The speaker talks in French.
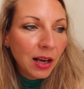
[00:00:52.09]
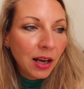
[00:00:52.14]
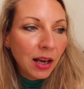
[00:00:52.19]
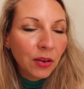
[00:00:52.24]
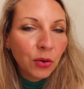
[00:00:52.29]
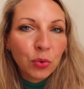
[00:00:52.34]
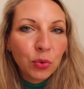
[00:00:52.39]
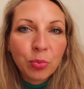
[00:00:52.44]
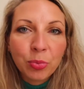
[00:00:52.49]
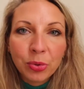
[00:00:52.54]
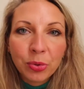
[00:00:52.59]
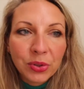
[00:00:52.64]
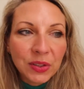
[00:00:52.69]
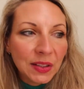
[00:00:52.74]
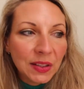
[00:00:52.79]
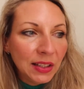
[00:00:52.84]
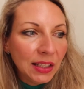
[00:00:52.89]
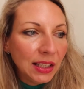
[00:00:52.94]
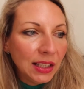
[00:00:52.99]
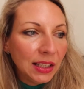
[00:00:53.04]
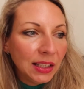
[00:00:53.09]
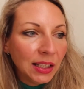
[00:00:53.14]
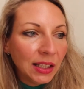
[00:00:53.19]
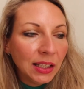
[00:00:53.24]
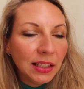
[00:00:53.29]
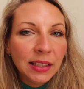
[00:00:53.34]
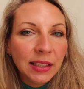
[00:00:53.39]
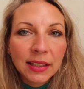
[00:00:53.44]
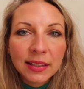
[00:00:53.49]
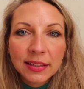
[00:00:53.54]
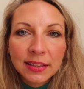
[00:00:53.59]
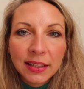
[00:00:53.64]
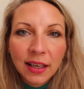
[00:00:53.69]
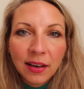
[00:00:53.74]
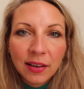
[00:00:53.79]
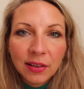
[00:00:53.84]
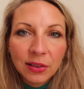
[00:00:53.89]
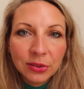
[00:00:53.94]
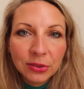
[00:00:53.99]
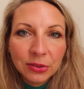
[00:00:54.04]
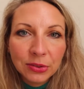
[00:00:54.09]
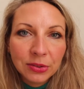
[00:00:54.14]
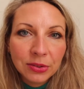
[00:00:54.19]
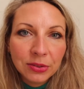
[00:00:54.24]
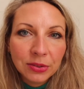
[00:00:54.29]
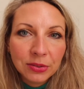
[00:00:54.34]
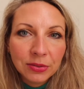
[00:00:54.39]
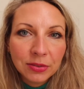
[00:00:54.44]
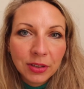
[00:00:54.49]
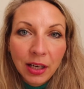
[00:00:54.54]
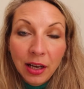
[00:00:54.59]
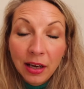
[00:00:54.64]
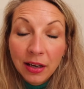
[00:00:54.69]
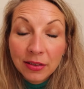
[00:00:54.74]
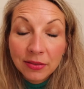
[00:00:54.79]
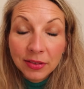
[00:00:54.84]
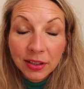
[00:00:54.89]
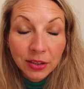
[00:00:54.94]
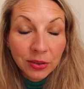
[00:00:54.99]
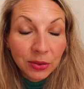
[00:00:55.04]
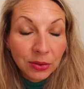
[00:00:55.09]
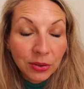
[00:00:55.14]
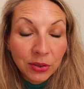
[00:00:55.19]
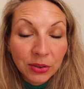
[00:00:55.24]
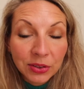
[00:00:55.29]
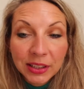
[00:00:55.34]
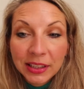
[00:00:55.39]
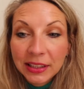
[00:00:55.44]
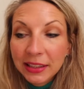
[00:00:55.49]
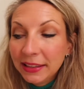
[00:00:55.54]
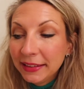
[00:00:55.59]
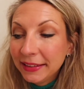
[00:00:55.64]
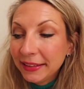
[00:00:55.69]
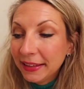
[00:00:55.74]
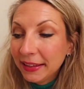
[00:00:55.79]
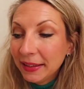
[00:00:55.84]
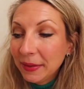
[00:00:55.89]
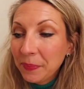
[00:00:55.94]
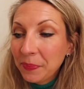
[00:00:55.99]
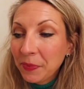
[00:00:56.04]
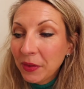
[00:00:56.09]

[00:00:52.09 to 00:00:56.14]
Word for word: à, se poser et à lire ça voilà, avec tranquillité.